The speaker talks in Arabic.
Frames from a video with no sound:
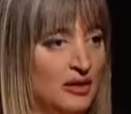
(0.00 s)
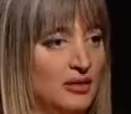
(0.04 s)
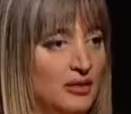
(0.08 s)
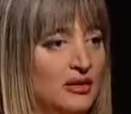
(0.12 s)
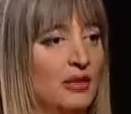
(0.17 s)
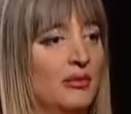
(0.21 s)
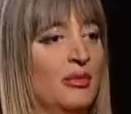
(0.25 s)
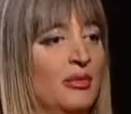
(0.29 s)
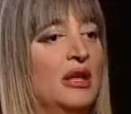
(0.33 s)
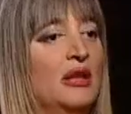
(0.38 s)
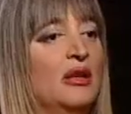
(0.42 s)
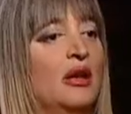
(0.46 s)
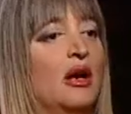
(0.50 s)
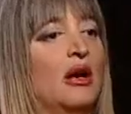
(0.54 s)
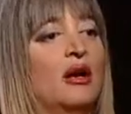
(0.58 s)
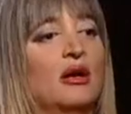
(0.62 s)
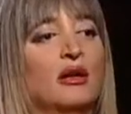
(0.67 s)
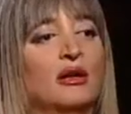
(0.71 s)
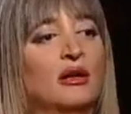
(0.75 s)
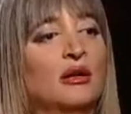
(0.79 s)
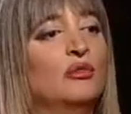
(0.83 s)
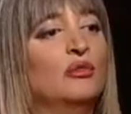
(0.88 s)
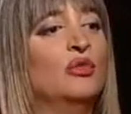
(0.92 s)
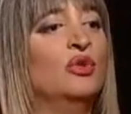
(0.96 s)
كمان
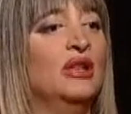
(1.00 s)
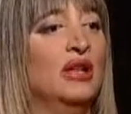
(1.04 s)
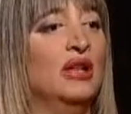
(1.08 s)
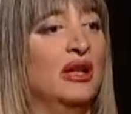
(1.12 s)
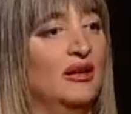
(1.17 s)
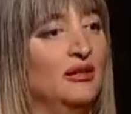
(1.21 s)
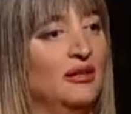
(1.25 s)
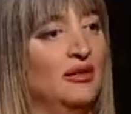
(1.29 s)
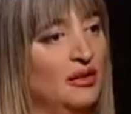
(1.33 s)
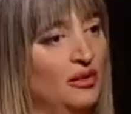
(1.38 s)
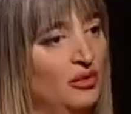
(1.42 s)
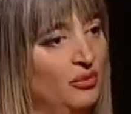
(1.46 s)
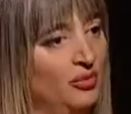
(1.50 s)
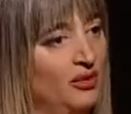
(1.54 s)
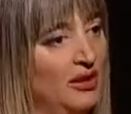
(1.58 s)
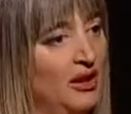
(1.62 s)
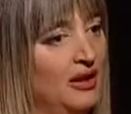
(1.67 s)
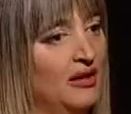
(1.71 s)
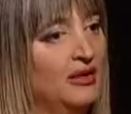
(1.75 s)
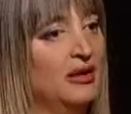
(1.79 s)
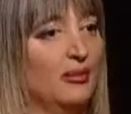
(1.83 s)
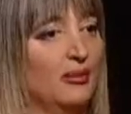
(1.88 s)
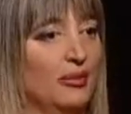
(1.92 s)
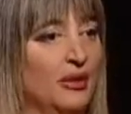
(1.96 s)
منحت
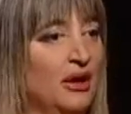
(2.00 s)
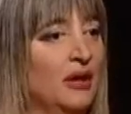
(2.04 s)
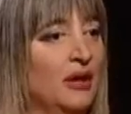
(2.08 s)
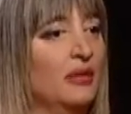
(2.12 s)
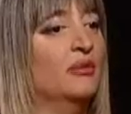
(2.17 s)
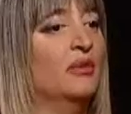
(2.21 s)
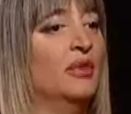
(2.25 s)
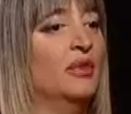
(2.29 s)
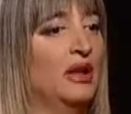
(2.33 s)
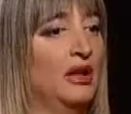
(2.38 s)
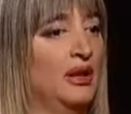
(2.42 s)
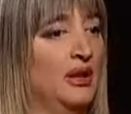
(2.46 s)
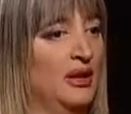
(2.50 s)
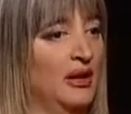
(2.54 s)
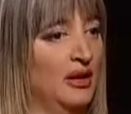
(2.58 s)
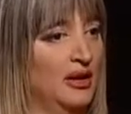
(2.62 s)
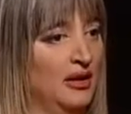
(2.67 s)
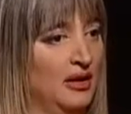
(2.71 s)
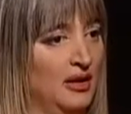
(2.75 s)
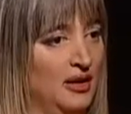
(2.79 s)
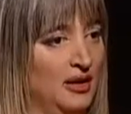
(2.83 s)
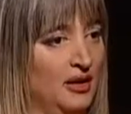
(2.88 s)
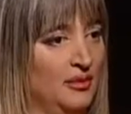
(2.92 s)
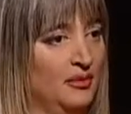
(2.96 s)
للبنان كمان بال
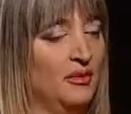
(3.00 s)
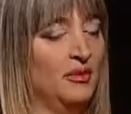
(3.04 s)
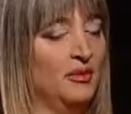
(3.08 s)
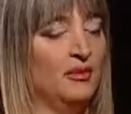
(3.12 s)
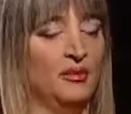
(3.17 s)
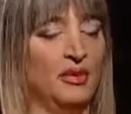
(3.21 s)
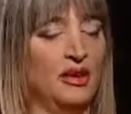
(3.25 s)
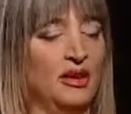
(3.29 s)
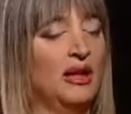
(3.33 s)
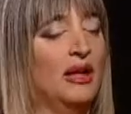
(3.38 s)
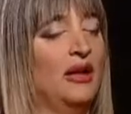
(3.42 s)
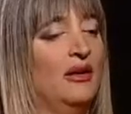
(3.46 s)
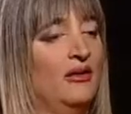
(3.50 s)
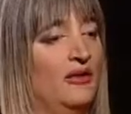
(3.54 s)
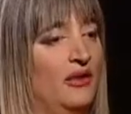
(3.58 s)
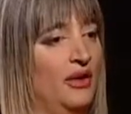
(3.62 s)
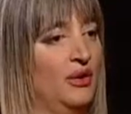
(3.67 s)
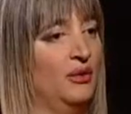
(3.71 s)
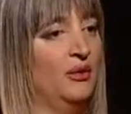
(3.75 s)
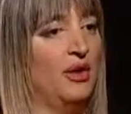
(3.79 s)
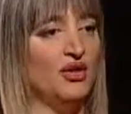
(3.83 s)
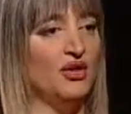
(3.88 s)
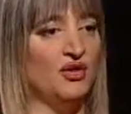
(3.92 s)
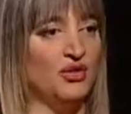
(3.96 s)

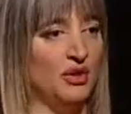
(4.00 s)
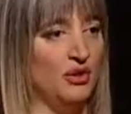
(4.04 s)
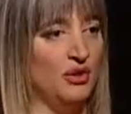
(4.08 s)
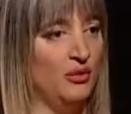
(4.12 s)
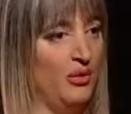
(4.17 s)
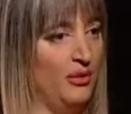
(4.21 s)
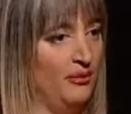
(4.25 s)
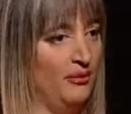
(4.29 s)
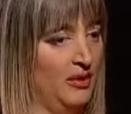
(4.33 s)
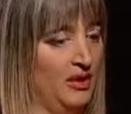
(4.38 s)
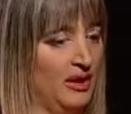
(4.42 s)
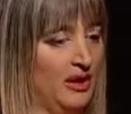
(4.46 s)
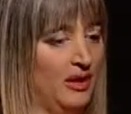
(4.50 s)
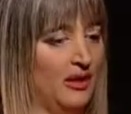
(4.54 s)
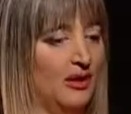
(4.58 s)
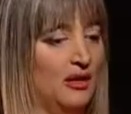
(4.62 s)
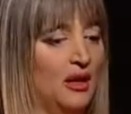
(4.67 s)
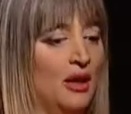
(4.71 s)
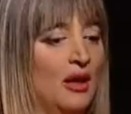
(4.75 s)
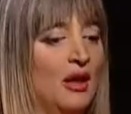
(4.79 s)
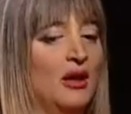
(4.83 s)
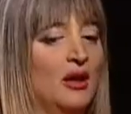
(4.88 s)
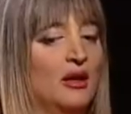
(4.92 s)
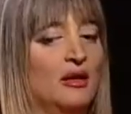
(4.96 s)
2010 ومنها
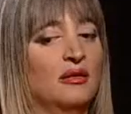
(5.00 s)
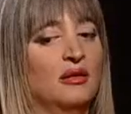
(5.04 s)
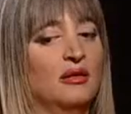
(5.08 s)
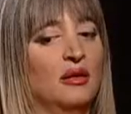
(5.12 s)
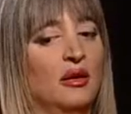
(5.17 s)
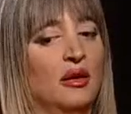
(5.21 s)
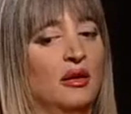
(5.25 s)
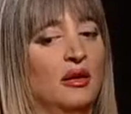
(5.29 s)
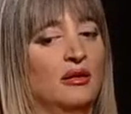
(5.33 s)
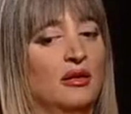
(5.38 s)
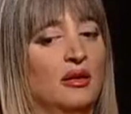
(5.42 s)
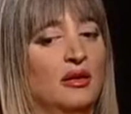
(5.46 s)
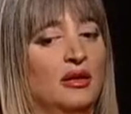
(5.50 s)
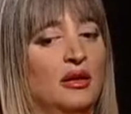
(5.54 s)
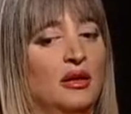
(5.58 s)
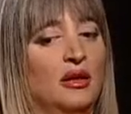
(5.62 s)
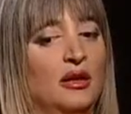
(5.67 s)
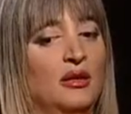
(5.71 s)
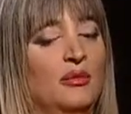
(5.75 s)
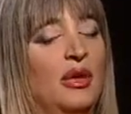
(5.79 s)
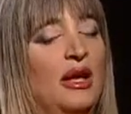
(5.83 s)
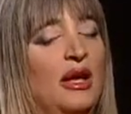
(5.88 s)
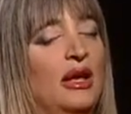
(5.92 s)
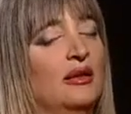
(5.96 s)
انطلقنا
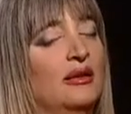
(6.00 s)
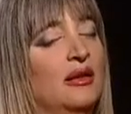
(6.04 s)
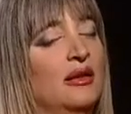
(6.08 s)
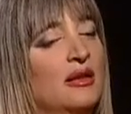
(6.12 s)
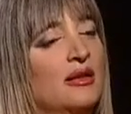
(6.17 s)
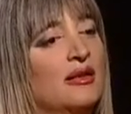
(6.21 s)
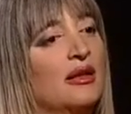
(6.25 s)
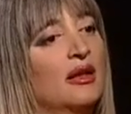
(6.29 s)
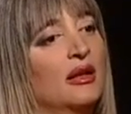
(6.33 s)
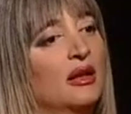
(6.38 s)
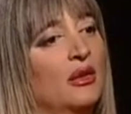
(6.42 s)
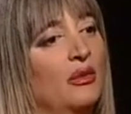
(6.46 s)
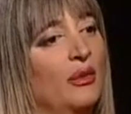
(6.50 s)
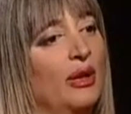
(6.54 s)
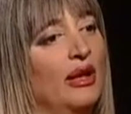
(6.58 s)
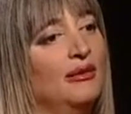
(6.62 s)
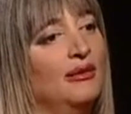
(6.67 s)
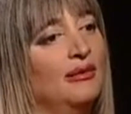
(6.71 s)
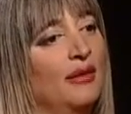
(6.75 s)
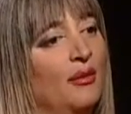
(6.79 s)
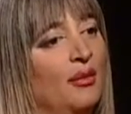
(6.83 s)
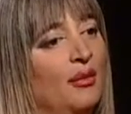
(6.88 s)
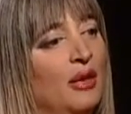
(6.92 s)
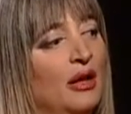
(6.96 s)
لبقية
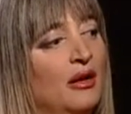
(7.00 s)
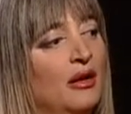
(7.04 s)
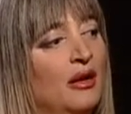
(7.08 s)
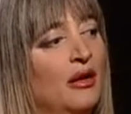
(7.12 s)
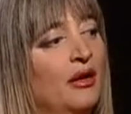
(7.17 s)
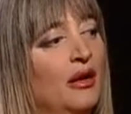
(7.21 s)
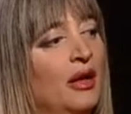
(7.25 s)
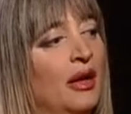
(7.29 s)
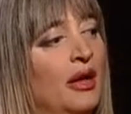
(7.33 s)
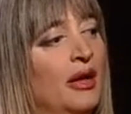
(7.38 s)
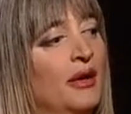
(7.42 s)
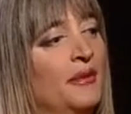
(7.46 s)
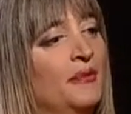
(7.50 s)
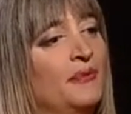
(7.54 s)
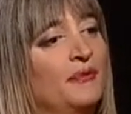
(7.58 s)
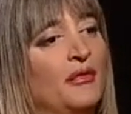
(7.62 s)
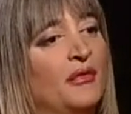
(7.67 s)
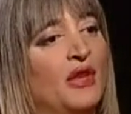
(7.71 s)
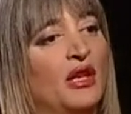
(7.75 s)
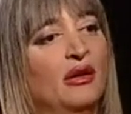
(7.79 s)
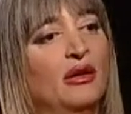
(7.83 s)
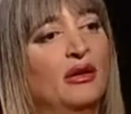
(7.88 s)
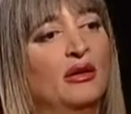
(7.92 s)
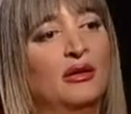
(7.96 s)
السنوات كمان
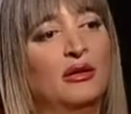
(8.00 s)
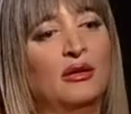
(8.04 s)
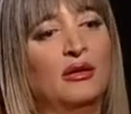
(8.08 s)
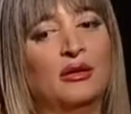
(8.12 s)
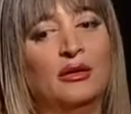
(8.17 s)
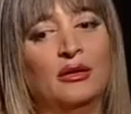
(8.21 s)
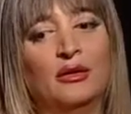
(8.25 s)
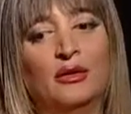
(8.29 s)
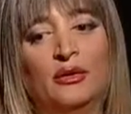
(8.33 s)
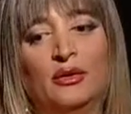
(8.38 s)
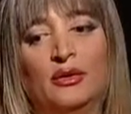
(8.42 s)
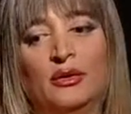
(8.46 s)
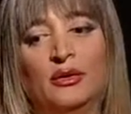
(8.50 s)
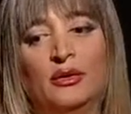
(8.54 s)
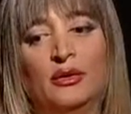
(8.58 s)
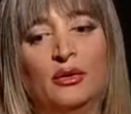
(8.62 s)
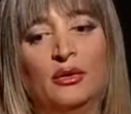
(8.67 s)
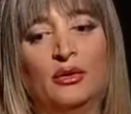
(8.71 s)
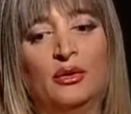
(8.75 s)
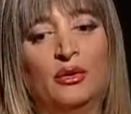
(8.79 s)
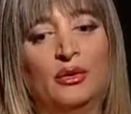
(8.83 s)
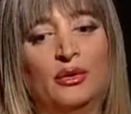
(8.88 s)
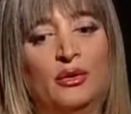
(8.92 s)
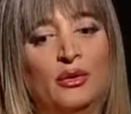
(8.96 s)

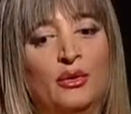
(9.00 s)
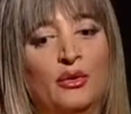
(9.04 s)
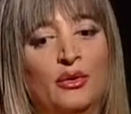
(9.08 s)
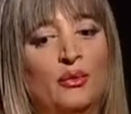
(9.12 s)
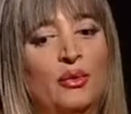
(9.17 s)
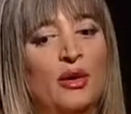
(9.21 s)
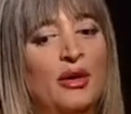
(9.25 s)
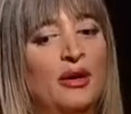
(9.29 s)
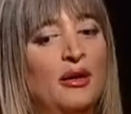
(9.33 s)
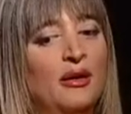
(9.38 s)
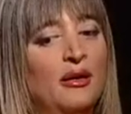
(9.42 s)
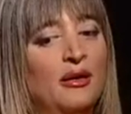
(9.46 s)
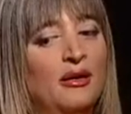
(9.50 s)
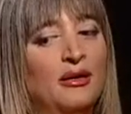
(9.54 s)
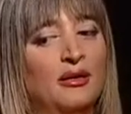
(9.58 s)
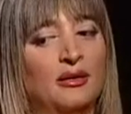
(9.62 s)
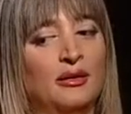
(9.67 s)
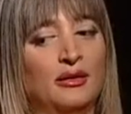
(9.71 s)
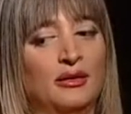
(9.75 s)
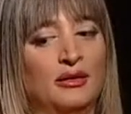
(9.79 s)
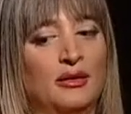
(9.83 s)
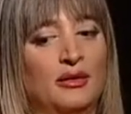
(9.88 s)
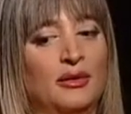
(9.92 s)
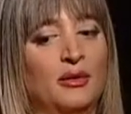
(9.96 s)
آه،
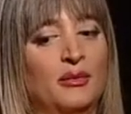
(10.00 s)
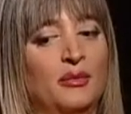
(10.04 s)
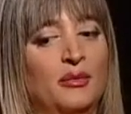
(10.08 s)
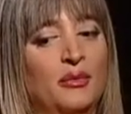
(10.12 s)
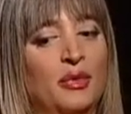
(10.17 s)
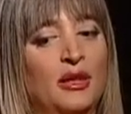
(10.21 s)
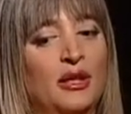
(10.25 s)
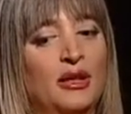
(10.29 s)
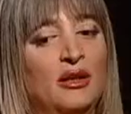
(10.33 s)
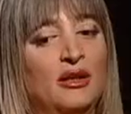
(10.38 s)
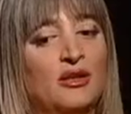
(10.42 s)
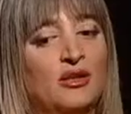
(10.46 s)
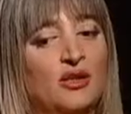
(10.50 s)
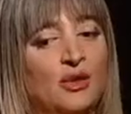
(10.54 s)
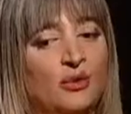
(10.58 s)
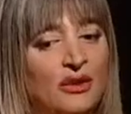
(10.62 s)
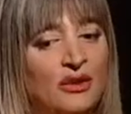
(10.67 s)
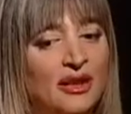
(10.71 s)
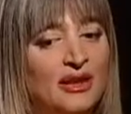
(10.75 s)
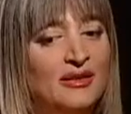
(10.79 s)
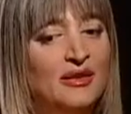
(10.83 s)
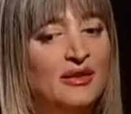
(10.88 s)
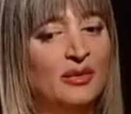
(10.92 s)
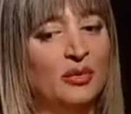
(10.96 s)
آه،
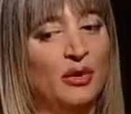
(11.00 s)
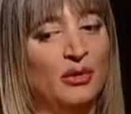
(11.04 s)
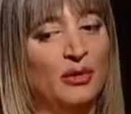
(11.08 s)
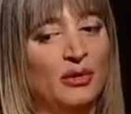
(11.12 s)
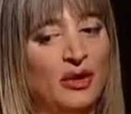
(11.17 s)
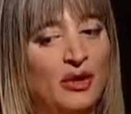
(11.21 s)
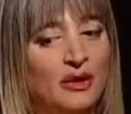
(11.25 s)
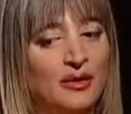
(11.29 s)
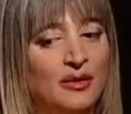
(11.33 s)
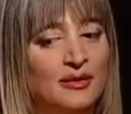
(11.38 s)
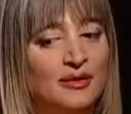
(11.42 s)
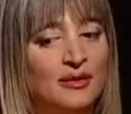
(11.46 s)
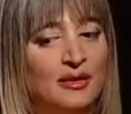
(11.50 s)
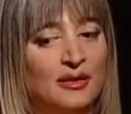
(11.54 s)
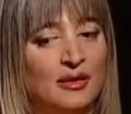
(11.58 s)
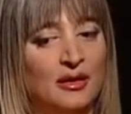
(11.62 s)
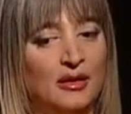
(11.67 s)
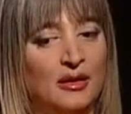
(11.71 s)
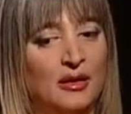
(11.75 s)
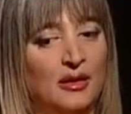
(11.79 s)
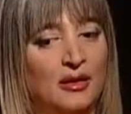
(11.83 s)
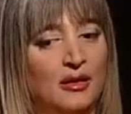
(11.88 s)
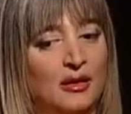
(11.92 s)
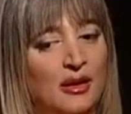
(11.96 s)
وبجولاتي
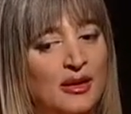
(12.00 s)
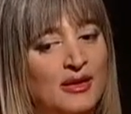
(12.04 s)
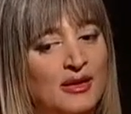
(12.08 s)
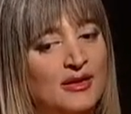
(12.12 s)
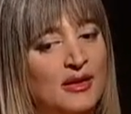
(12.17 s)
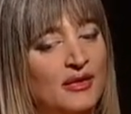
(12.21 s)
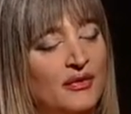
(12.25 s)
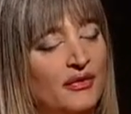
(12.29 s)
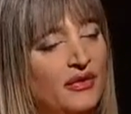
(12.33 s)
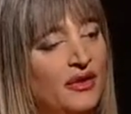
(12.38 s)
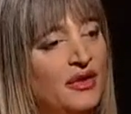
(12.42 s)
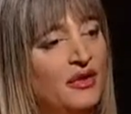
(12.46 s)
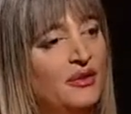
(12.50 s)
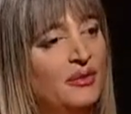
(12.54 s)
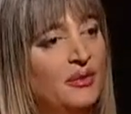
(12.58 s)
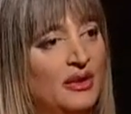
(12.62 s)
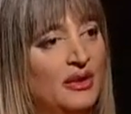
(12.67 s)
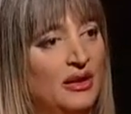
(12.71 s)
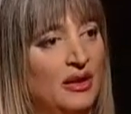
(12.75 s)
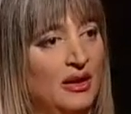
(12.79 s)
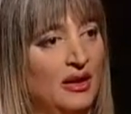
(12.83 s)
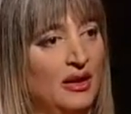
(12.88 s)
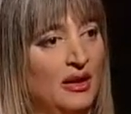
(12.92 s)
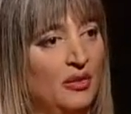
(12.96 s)
بالمناطق آه، استفيد
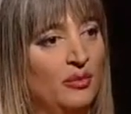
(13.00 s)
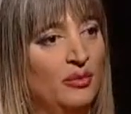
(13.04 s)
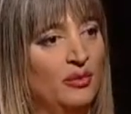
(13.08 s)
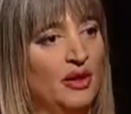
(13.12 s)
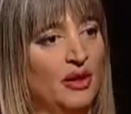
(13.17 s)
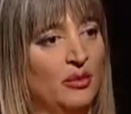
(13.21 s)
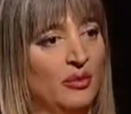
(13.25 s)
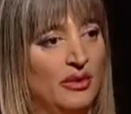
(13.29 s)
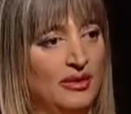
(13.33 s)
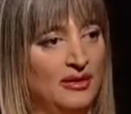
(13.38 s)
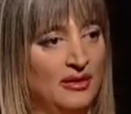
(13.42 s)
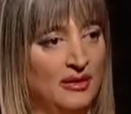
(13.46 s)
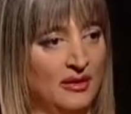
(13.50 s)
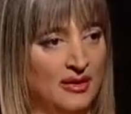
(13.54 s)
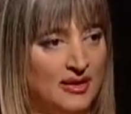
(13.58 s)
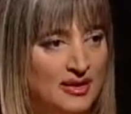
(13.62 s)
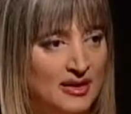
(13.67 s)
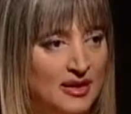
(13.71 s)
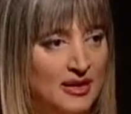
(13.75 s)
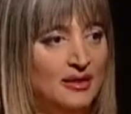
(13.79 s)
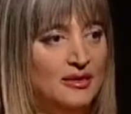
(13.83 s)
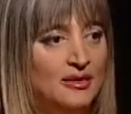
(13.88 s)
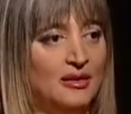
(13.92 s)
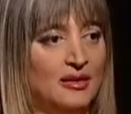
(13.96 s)
من الخبره
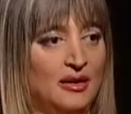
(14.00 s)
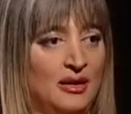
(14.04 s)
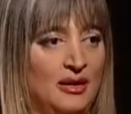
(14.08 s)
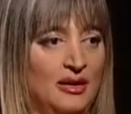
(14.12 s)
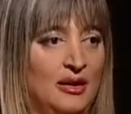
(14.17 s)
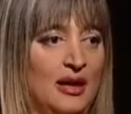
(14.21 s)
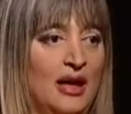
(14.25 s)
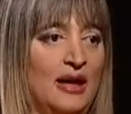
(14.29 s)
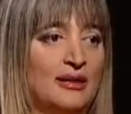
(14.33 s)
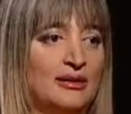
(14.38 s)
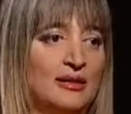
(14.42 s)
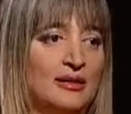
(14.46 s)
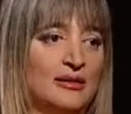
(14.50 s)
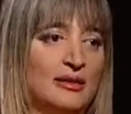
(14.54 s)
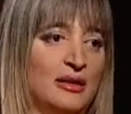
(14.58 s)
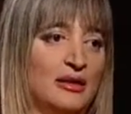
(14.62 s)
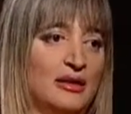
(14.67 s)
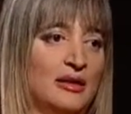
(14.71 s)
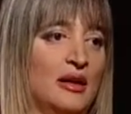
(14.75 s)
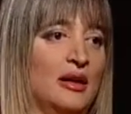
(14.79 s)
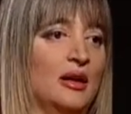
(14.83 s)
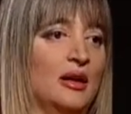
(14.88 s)
ودراساتي اللي عاده